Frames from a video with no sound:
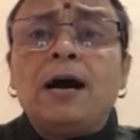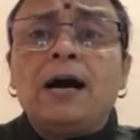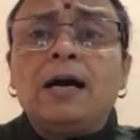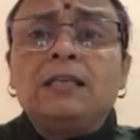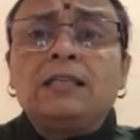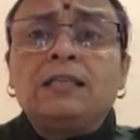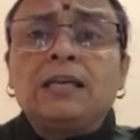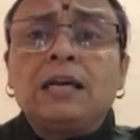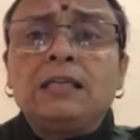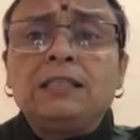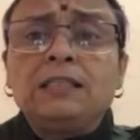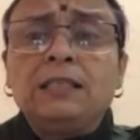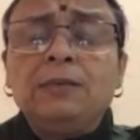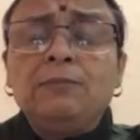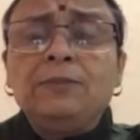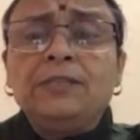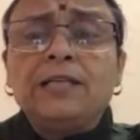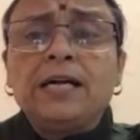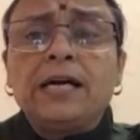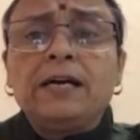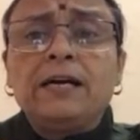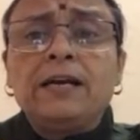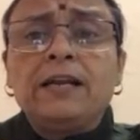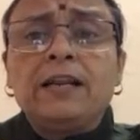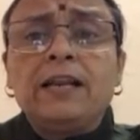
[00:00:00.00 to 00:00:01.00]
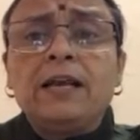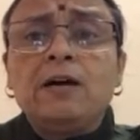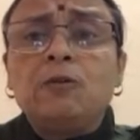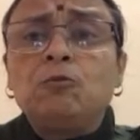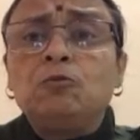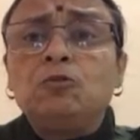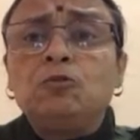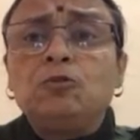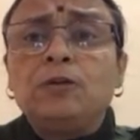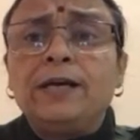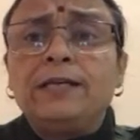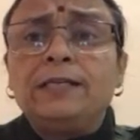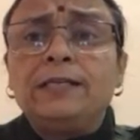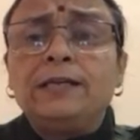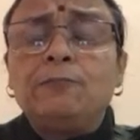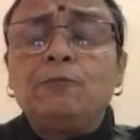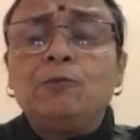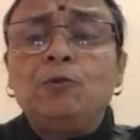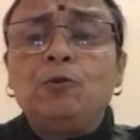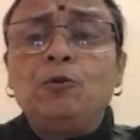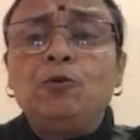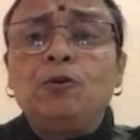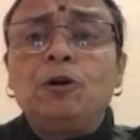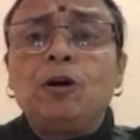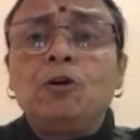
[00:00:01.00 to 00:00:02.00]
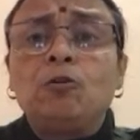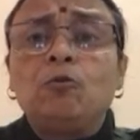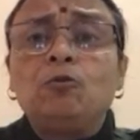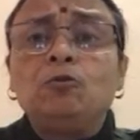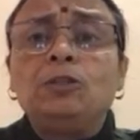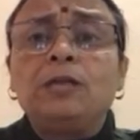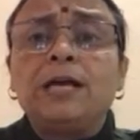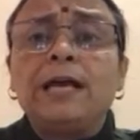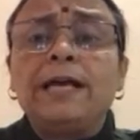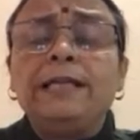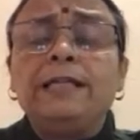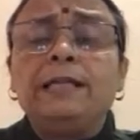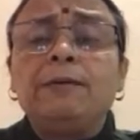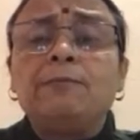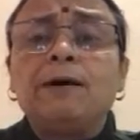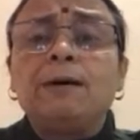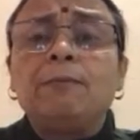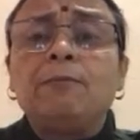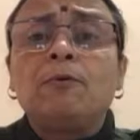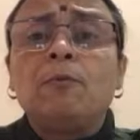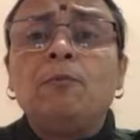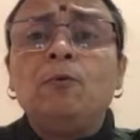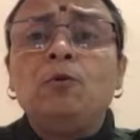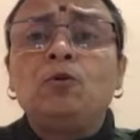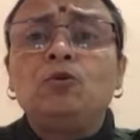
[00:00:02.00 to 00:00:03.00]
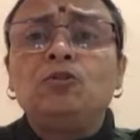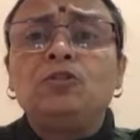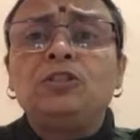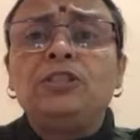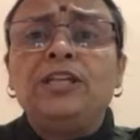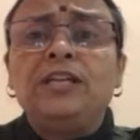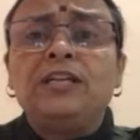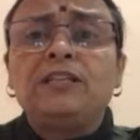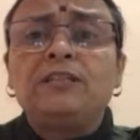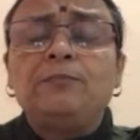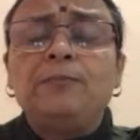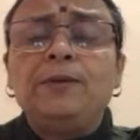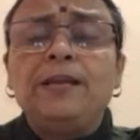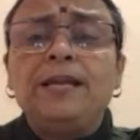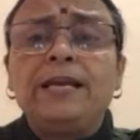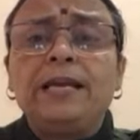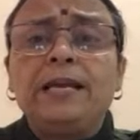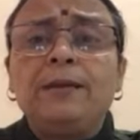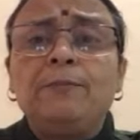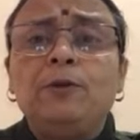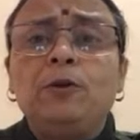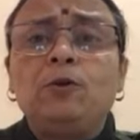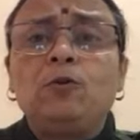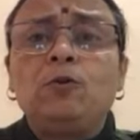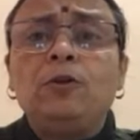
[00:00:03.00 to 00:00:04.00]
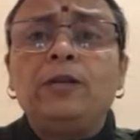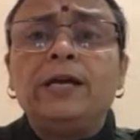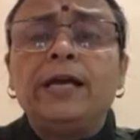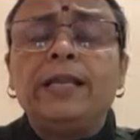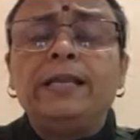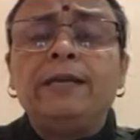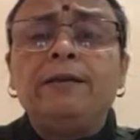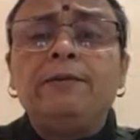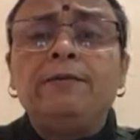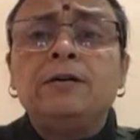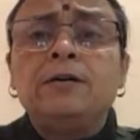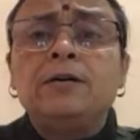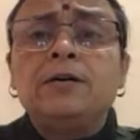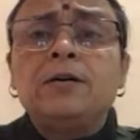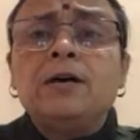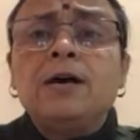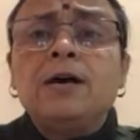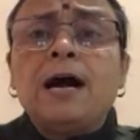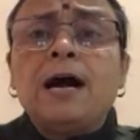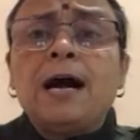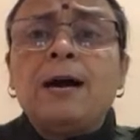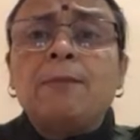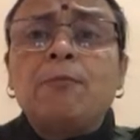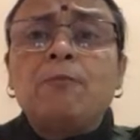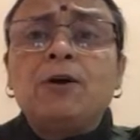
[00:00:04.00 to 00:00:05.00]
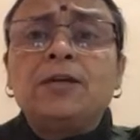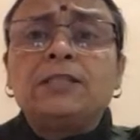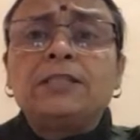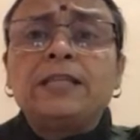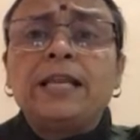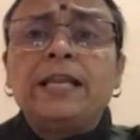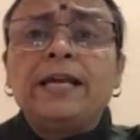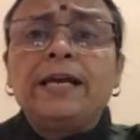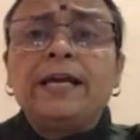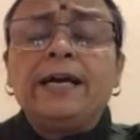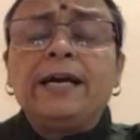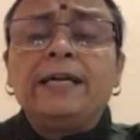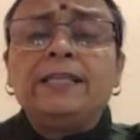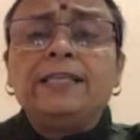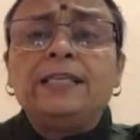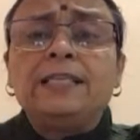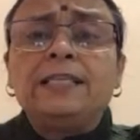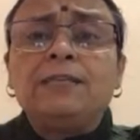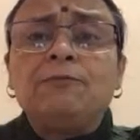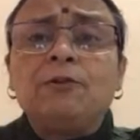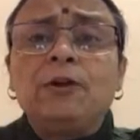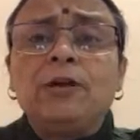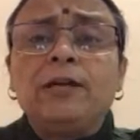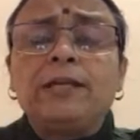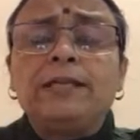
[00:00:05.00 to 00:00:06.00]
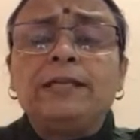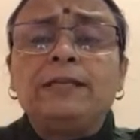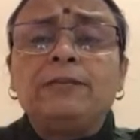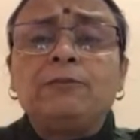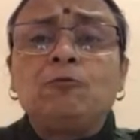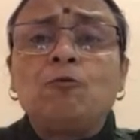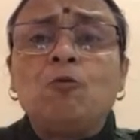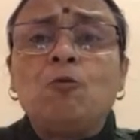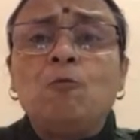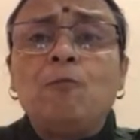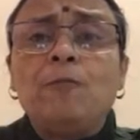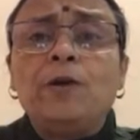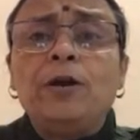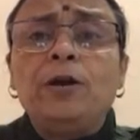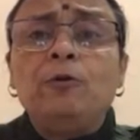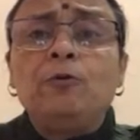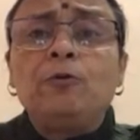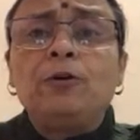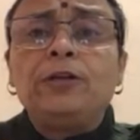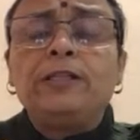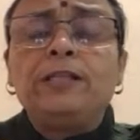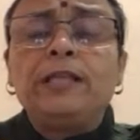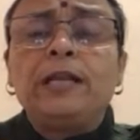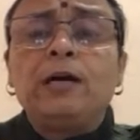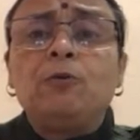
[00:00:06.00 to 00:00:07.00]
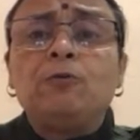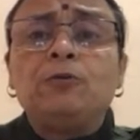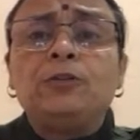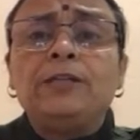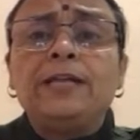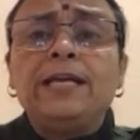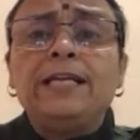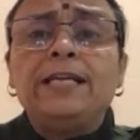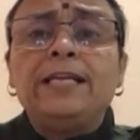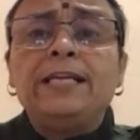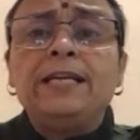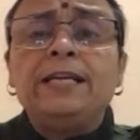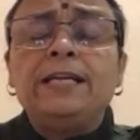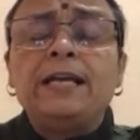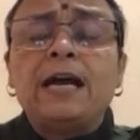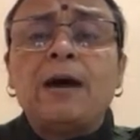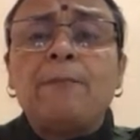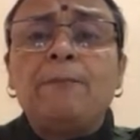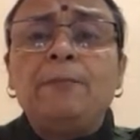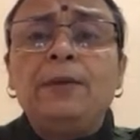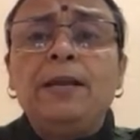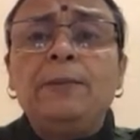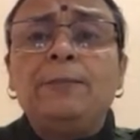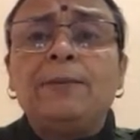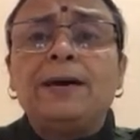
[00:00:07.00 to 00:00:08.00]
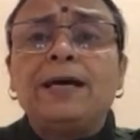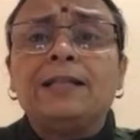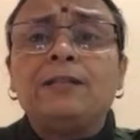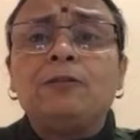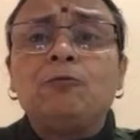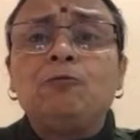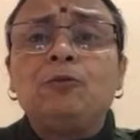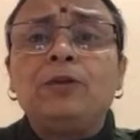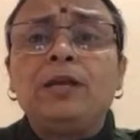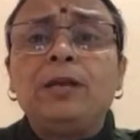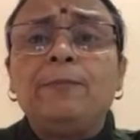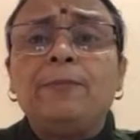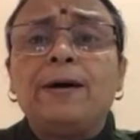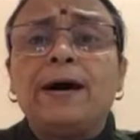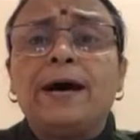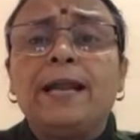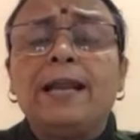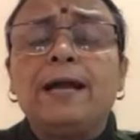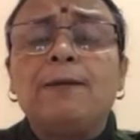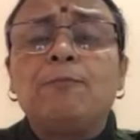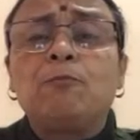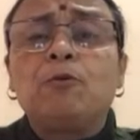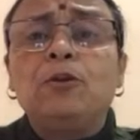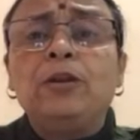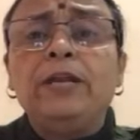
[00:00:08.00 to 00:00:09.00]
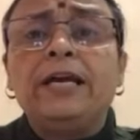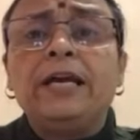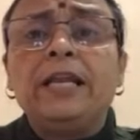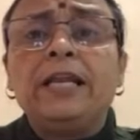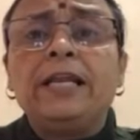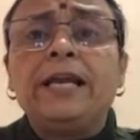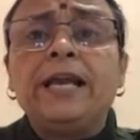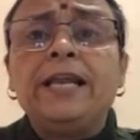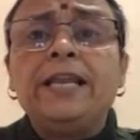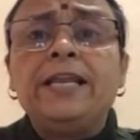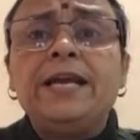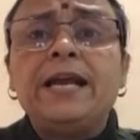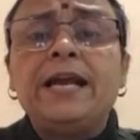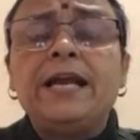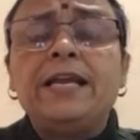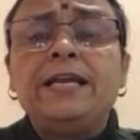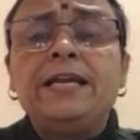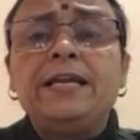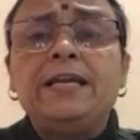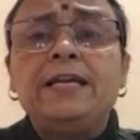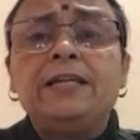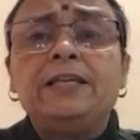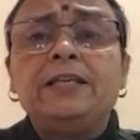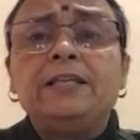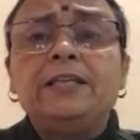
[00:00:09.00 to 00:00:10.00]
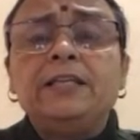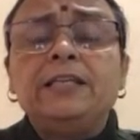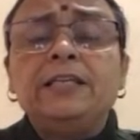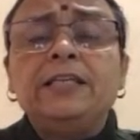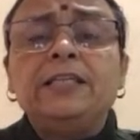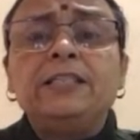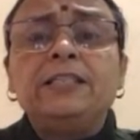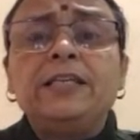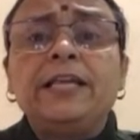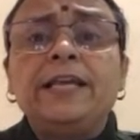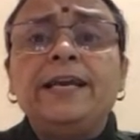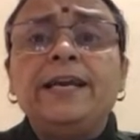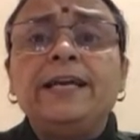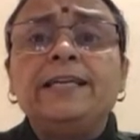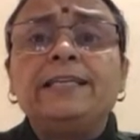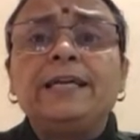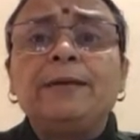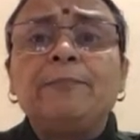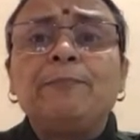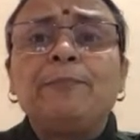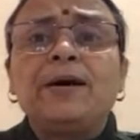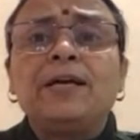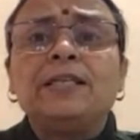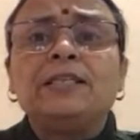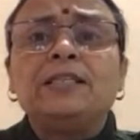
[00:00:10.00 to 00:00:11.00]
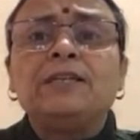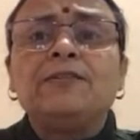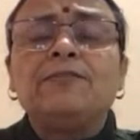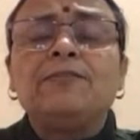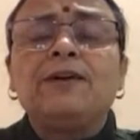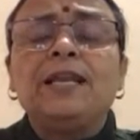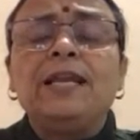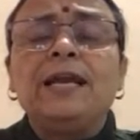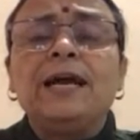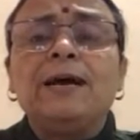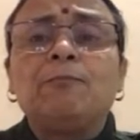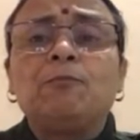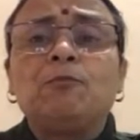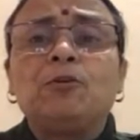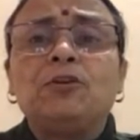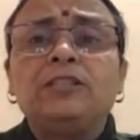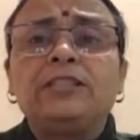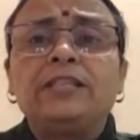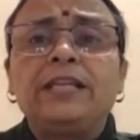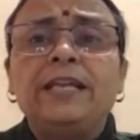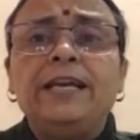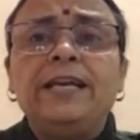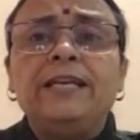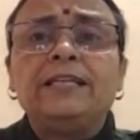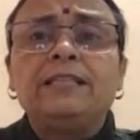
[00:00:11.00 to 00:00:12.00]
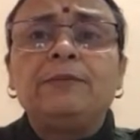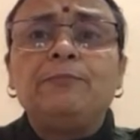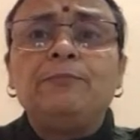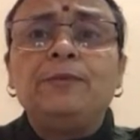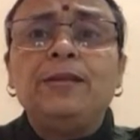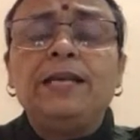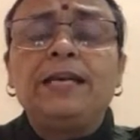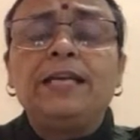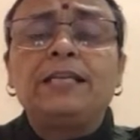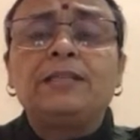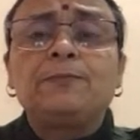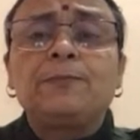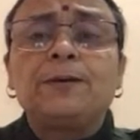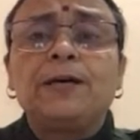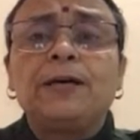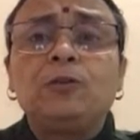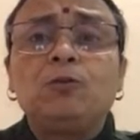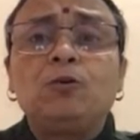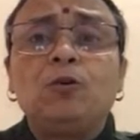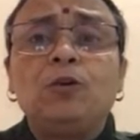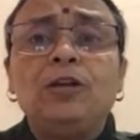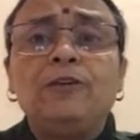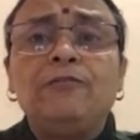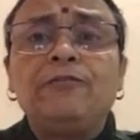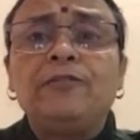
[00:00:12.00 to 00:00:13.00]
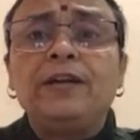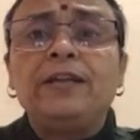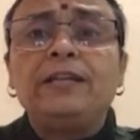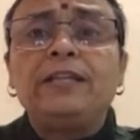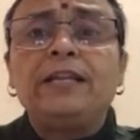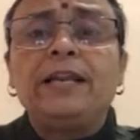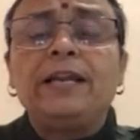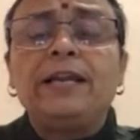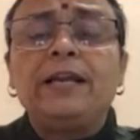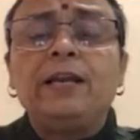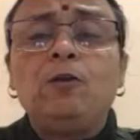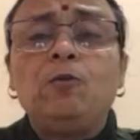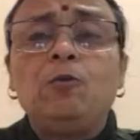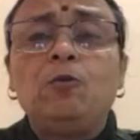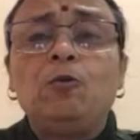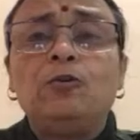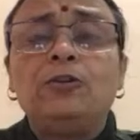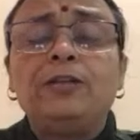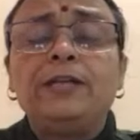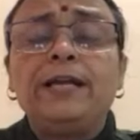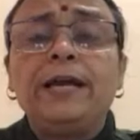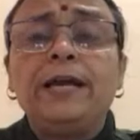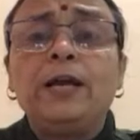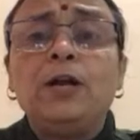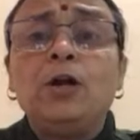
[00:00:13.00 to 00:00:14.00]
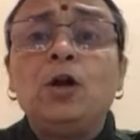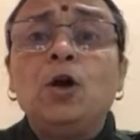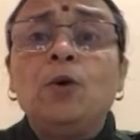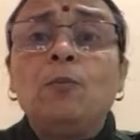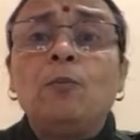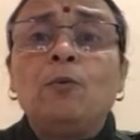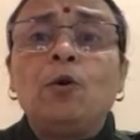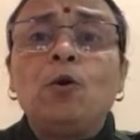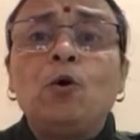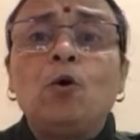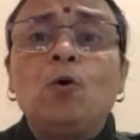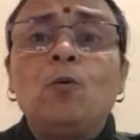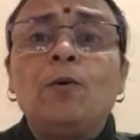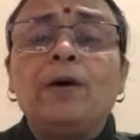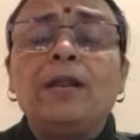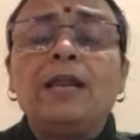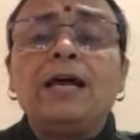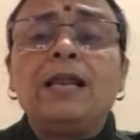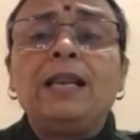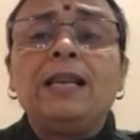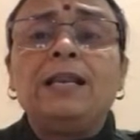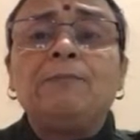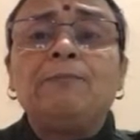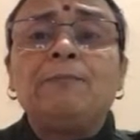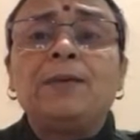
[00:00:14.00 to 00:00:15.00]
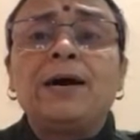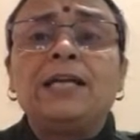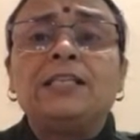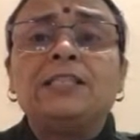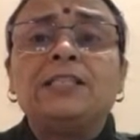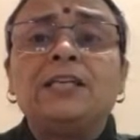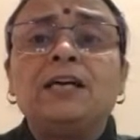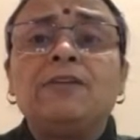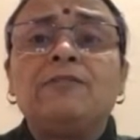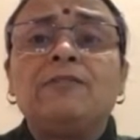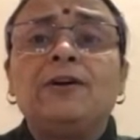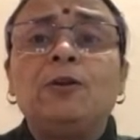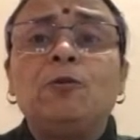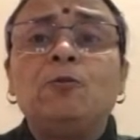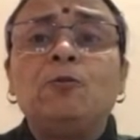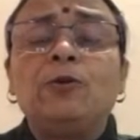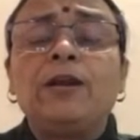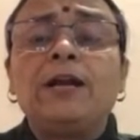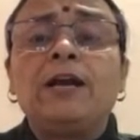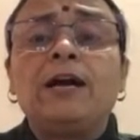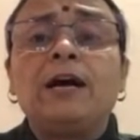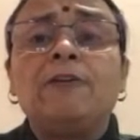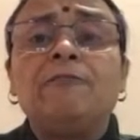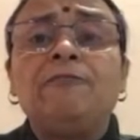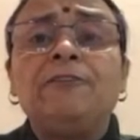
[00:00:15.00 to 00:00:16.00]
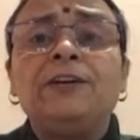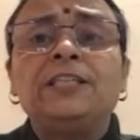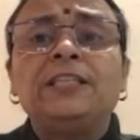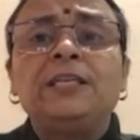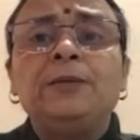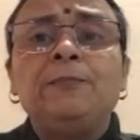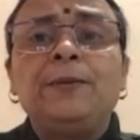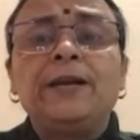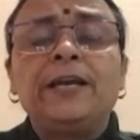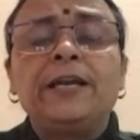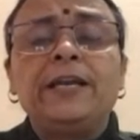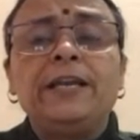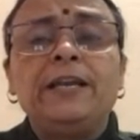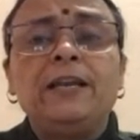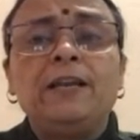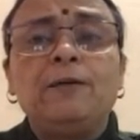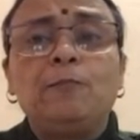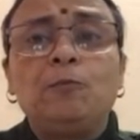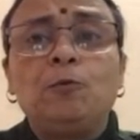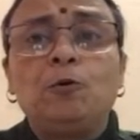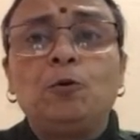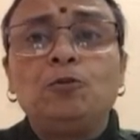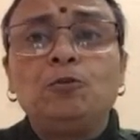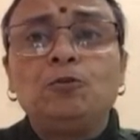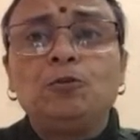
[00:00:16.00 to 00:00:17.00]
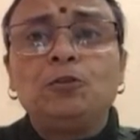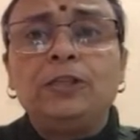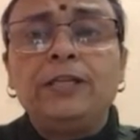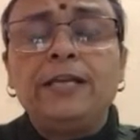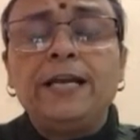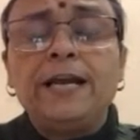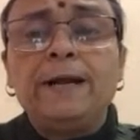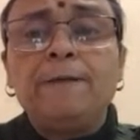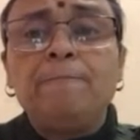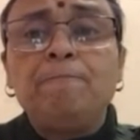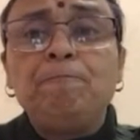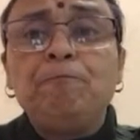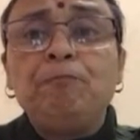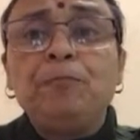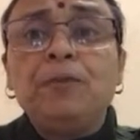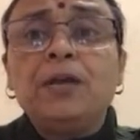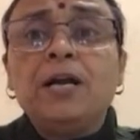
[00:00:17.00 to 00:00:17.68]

हंस हंसी मजाक करना कुछ तो ऐसा मूड होगा कुछ एकदम आपको बिल्कुल सीरियस मिलेंगे बिल्कुल यानी आपको ऐसा लगेगा जैसे वह कूप मंडूक की तरह होते हैं यानी अपनी बात उनकी बाहर आपको निकल के नहीं आएगी इस तरीके से पाँच अंक वाले आपको इस तरीके से मिलेंगे इस प्रकार दो डिफरेंट तरह के लोग होते हैं पर ओवरऑल पाँच अंक वालों की काफ़ी अच्छी प्रैक्टिकल अप्रोच होती है